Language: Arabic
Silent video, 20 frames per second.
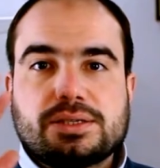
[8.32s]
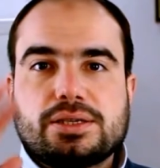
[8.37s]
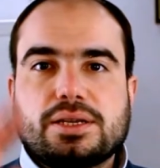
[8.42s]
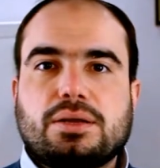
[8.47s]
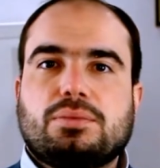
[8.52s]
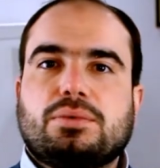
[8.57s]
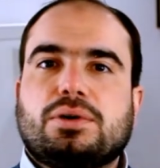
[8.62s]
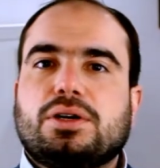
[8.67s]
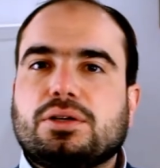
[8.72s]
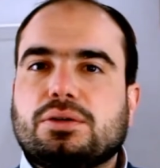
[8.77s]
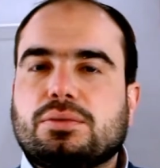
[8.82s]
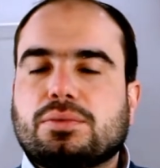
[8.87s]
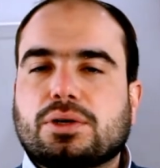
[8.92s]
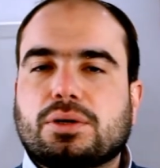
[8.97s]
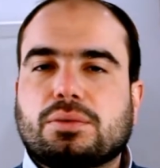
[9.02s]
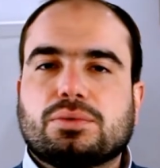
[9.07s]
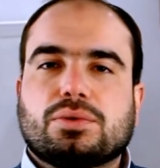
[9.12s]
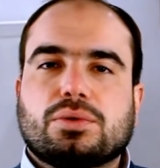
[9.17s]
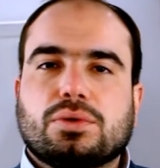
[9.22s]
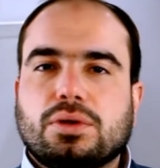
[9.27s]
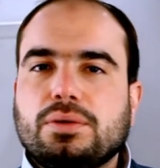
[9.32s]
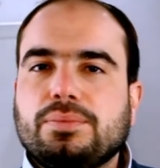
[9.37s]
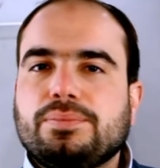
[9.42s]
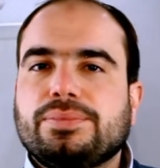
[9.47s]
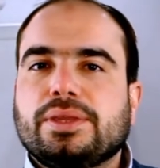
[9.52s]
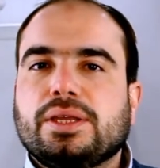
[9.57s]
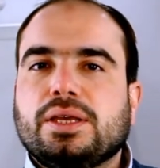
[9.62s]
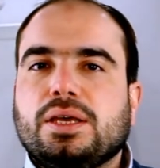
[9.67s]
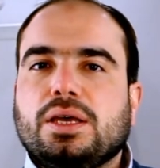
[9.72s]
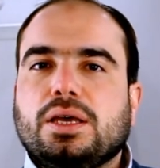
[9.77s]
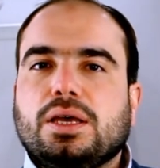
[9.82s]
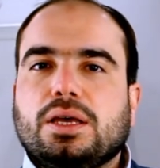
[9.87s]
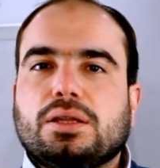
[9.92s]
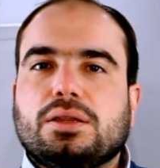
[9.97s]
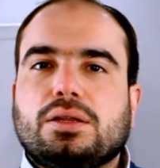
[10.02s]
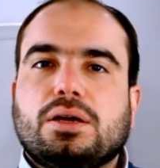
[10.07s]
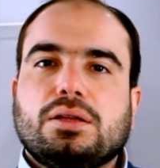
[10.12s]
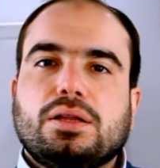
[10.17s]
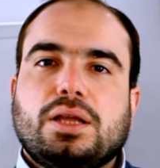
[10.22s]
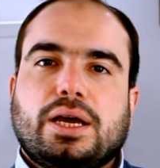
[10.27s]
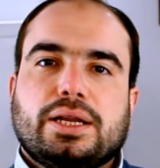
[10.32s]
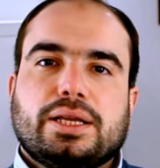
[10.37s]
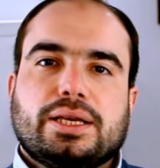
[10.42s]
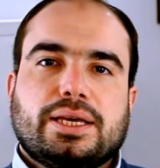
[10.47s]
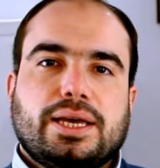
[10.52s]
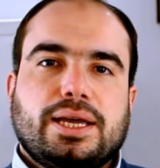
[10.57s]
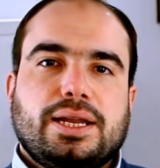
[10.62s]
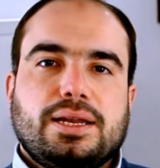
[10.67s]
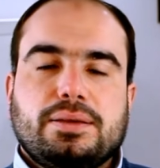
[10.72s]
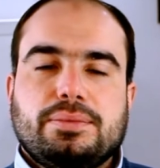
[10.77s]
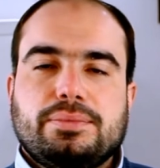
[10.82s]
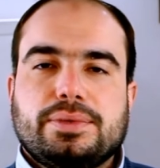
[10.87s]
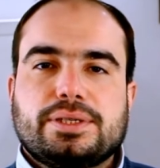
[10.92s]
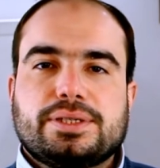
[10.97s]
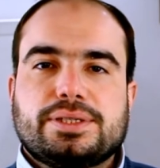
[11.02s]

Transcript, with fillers: السلام عليكم ورحمة الله النهاردة هنتكلم